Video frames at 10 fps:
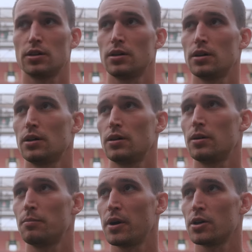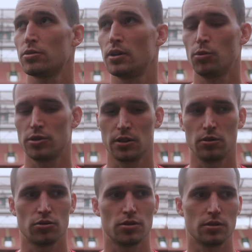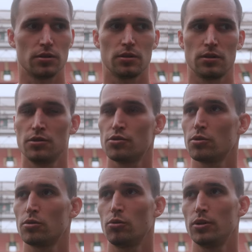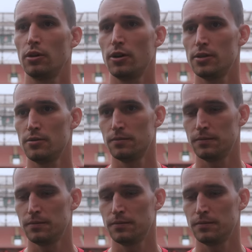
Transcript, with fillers: А пока что на эмоциях лучше ничего друг другу не говорить.